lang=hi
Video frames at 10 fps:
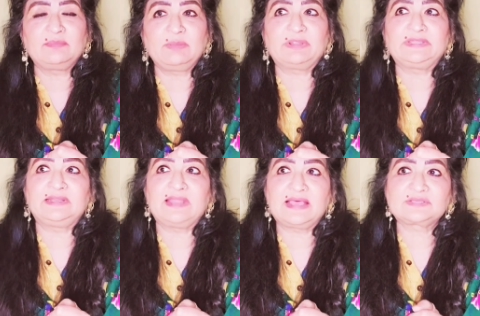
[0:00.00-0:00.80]
रिमेंबर द
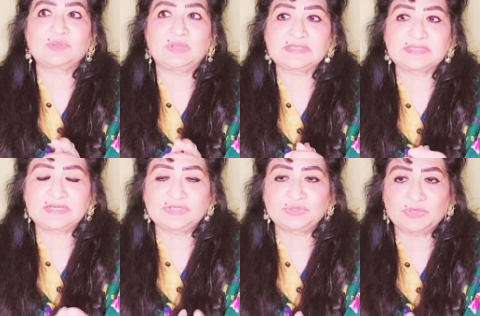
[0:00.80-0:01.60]
लास्ट
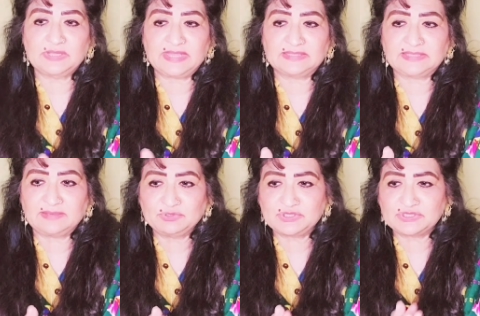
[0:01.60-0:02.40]
कॉन्सर्ट जो किया
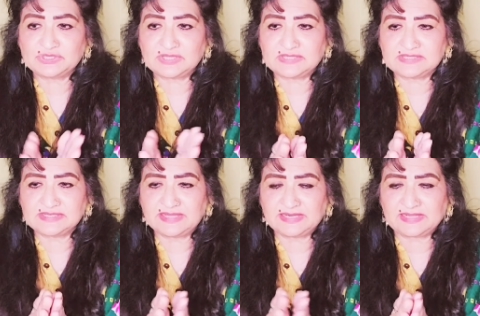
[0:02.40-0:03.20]
था मुझे
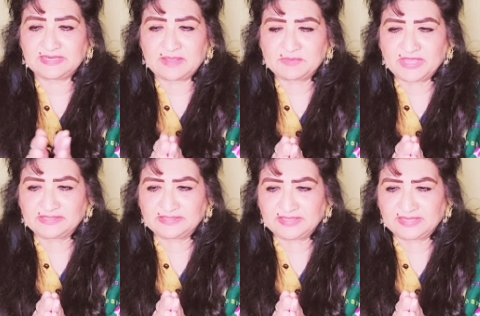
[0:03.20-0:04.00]
सिंगर uh, का नाम
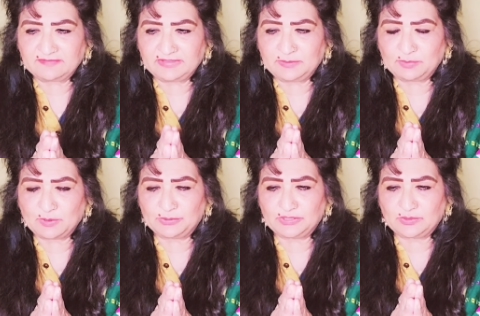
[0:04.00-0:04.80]
याद नहीं आ रहा वेरी
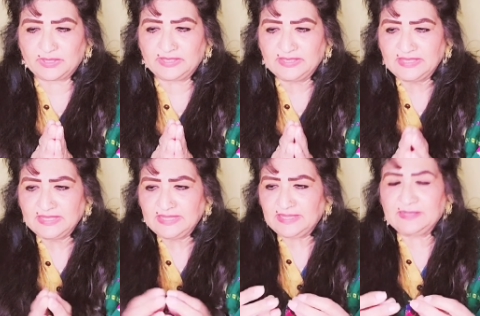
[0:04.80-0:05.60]
पॉपुलर वन
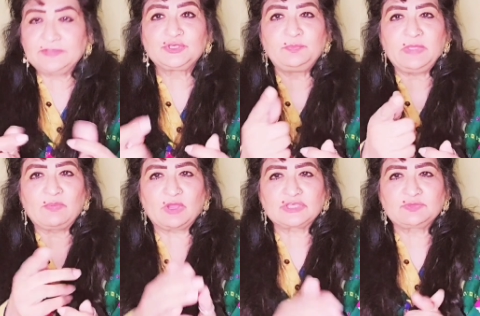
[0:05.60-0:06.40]
जो बे
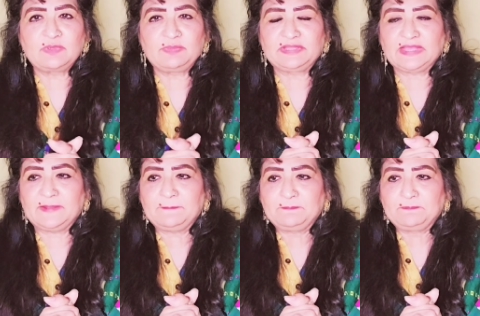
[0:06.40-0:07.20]
वॉच में भी
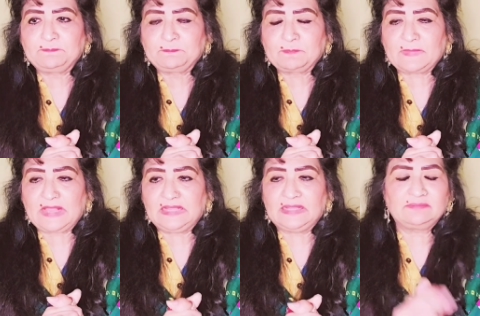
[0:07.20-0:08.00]
था
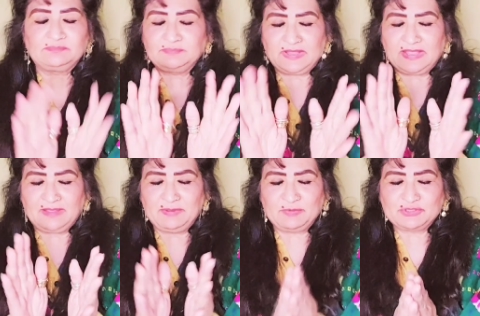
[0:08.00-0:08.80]
आ, uh,
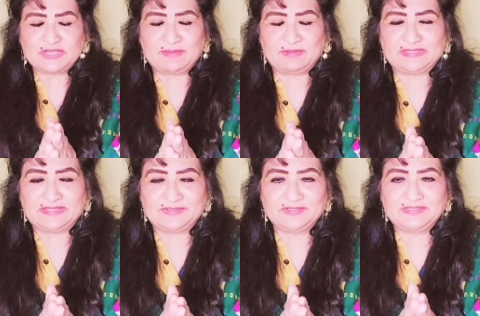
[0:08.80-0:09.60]
अभी मुझे नाम आ
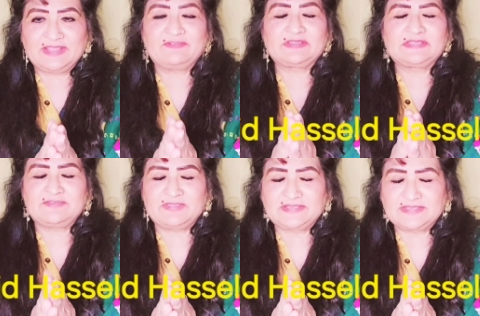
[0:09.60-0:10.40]
रहा था
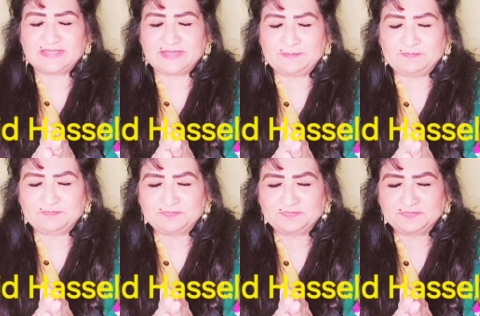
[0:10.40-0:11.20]
डेविड तो